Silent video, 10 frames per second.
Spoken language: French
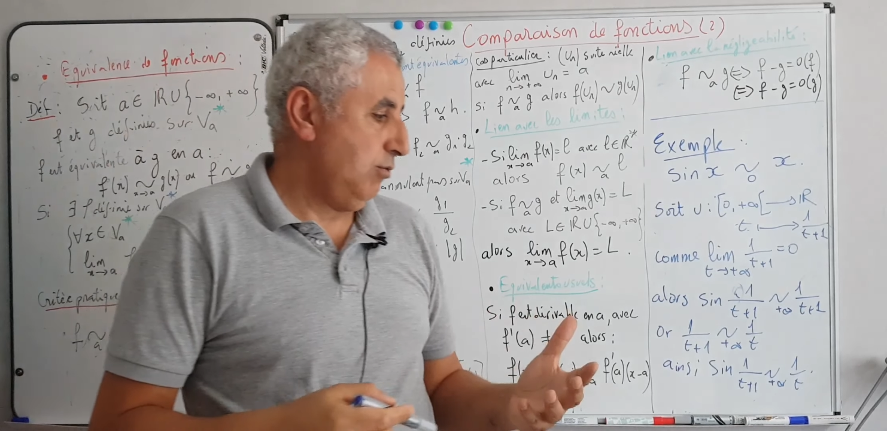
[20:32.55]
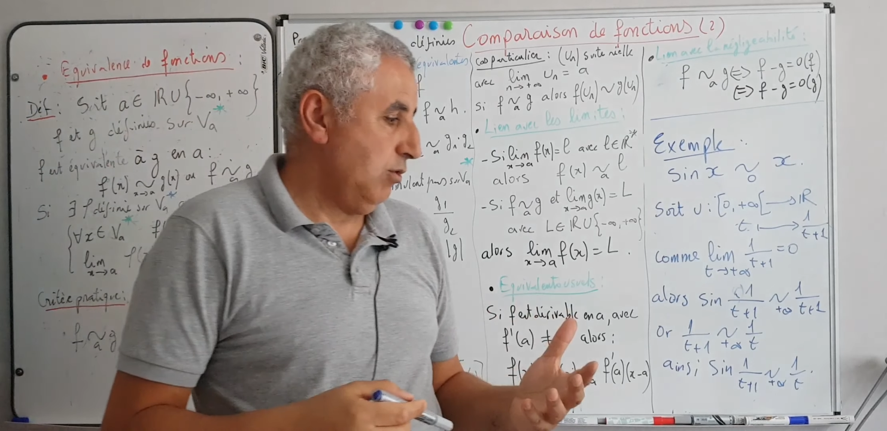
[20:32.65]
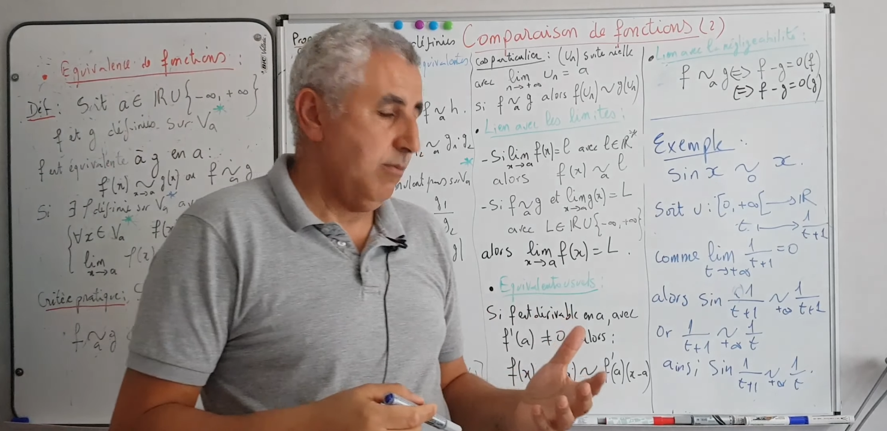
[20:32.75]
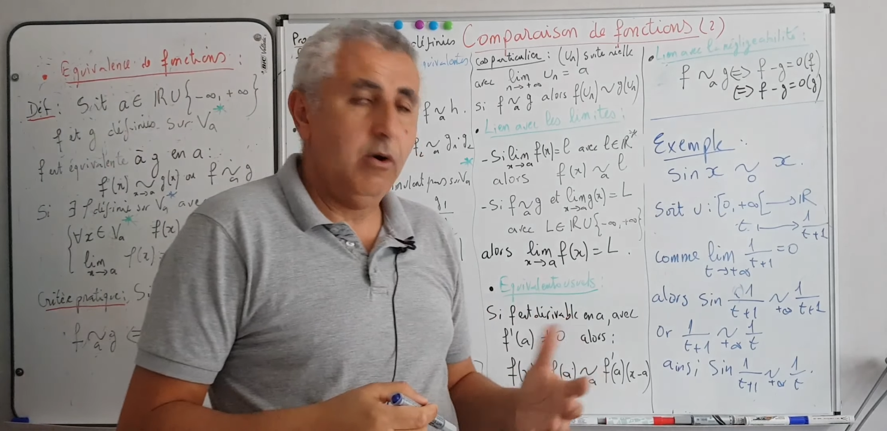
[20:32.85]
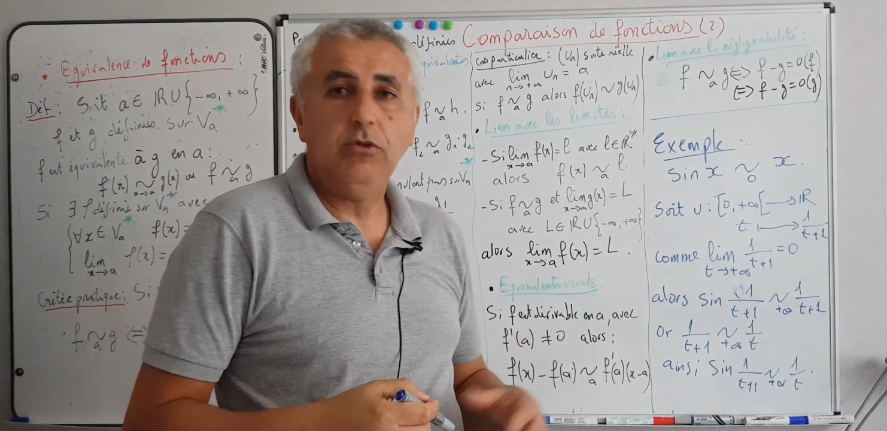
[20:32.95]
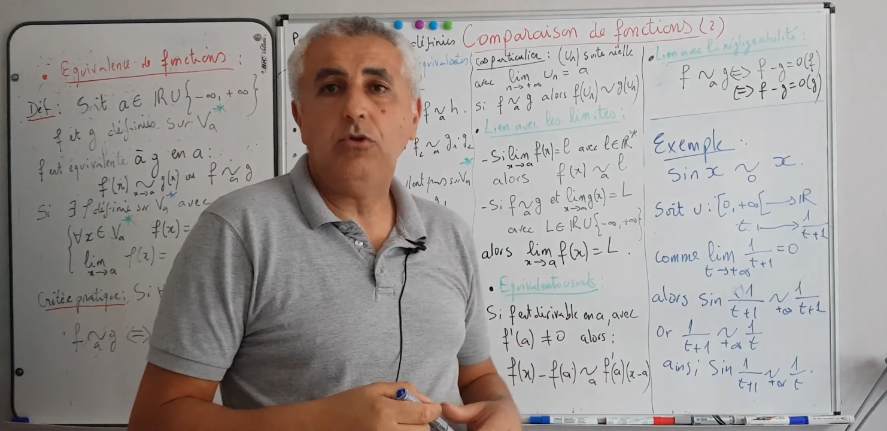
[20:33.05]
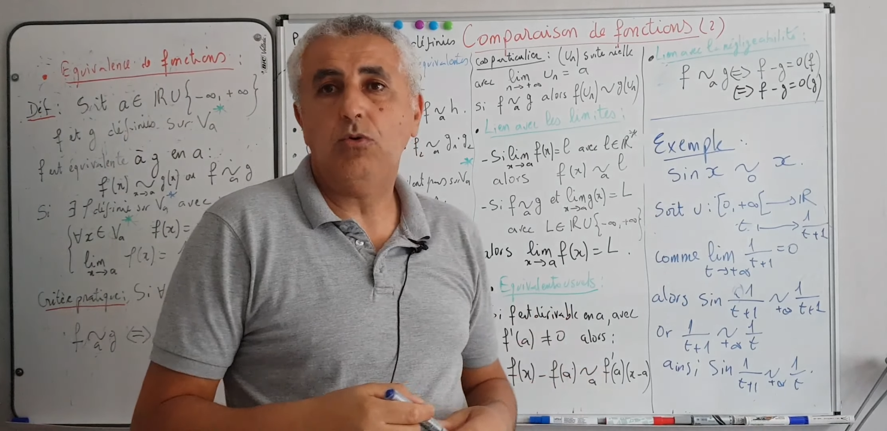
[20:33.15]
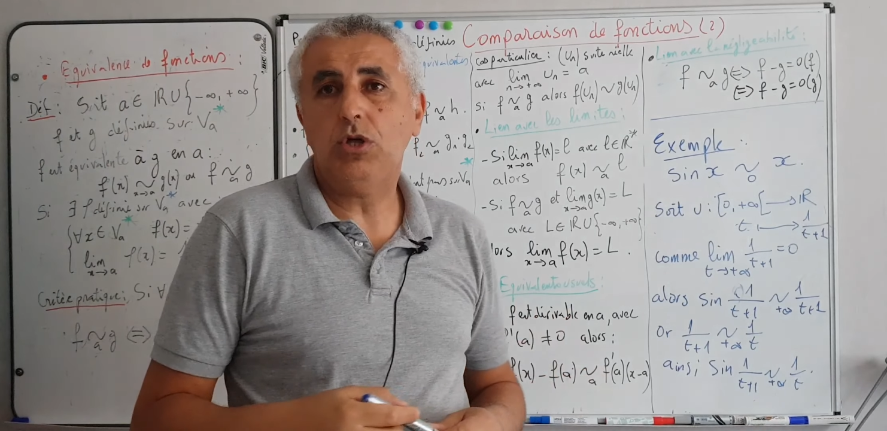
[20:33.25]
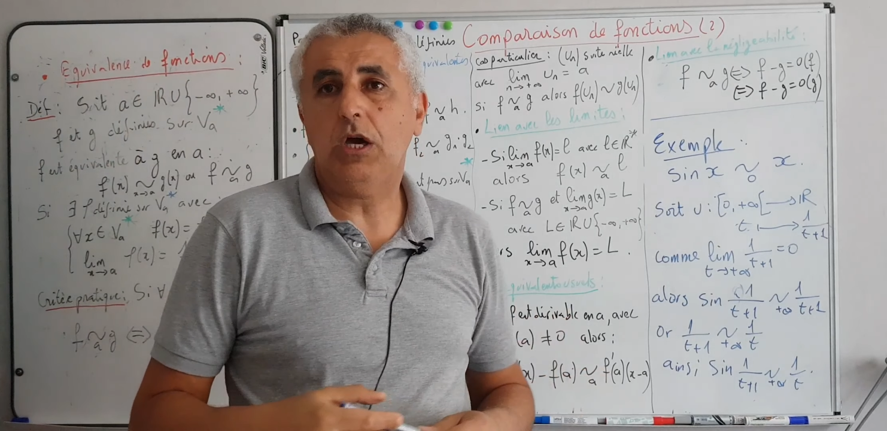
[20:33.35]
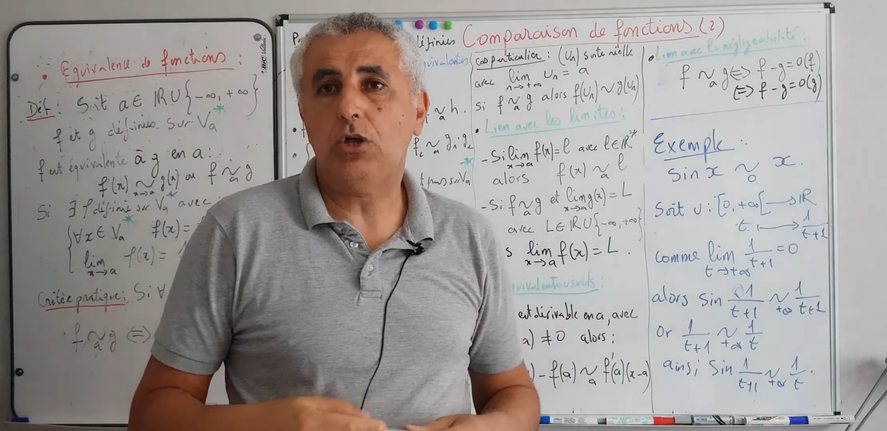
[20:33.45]
demande de
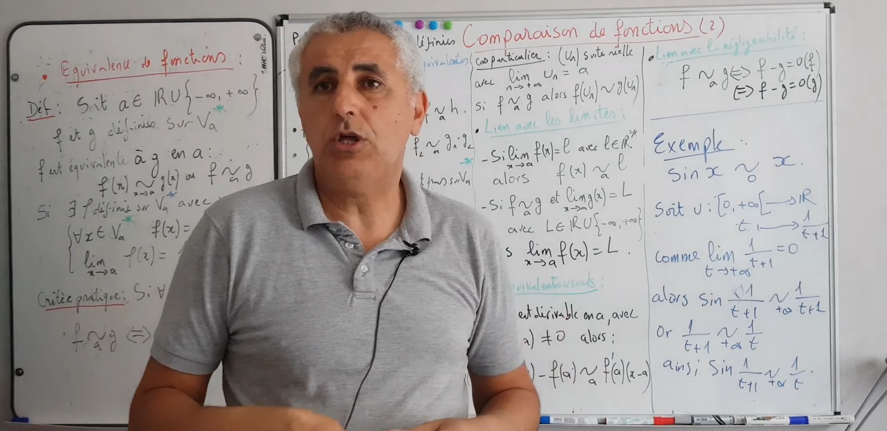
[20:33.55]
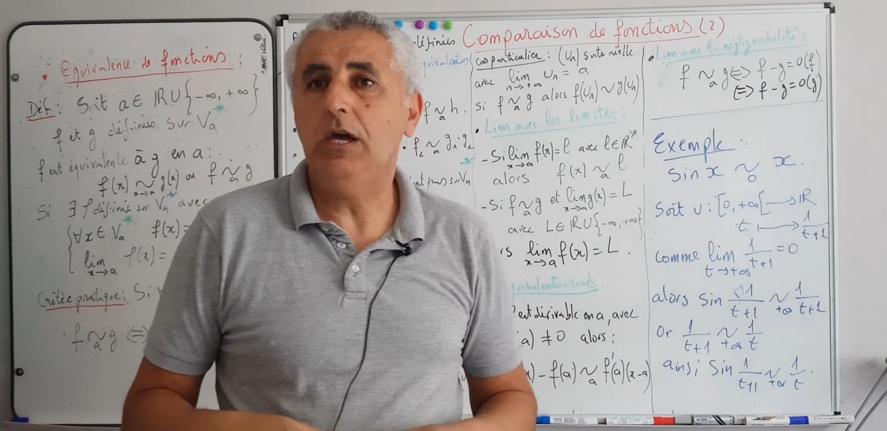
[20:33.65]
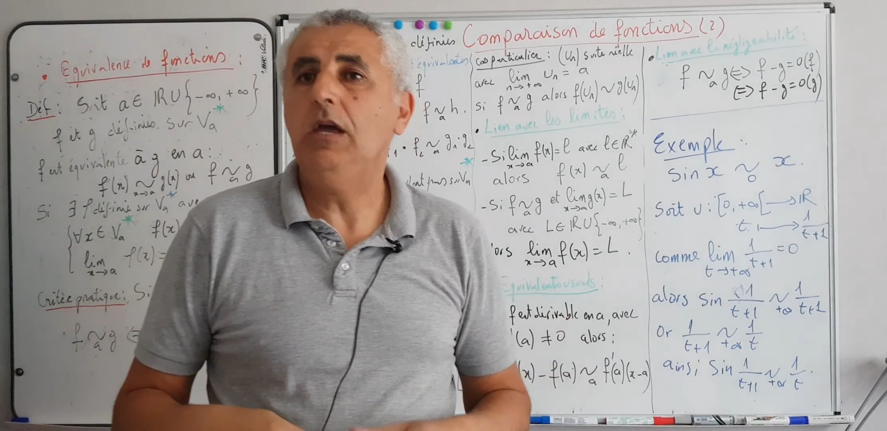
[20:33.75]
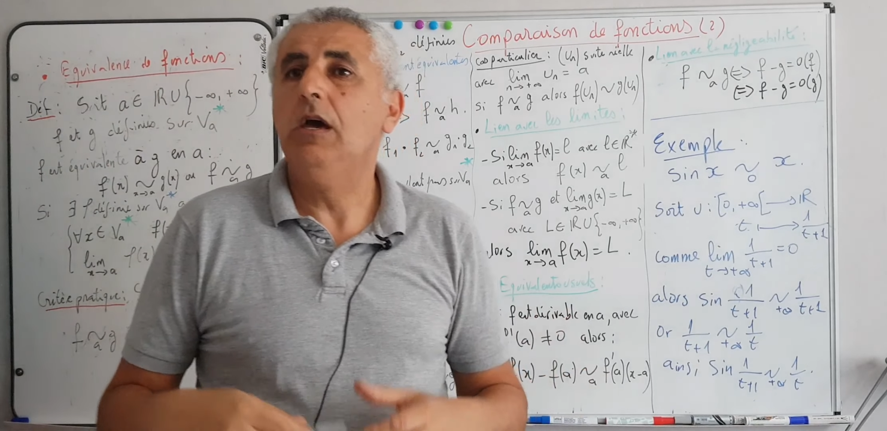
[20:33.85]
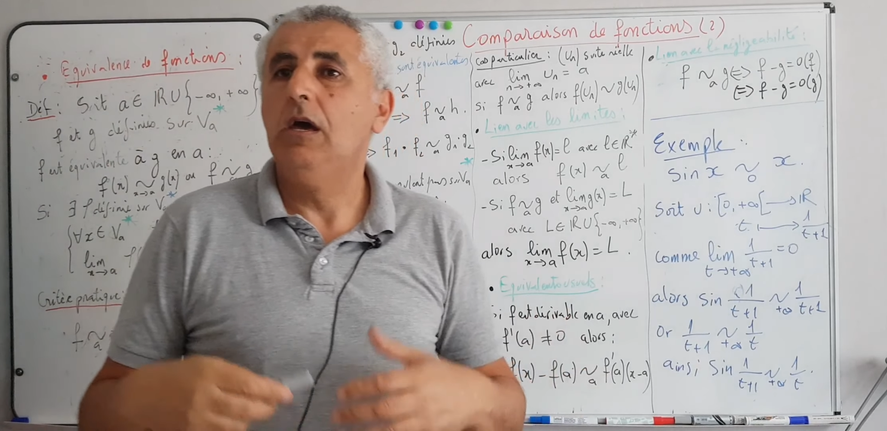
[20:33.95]
chercher